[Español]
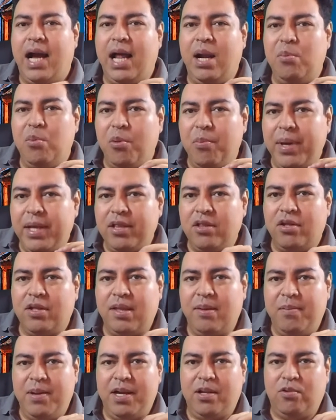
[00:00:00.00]
al
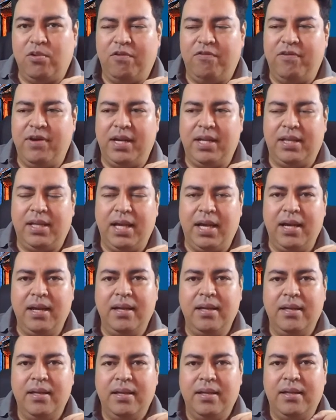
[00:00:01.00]
momento de ver tu
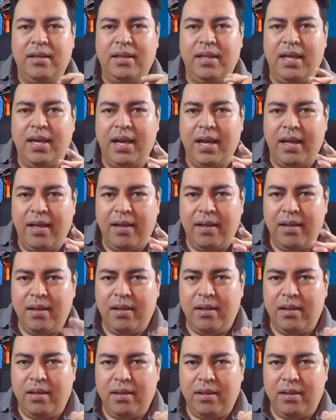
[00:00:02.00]
oferta, diga,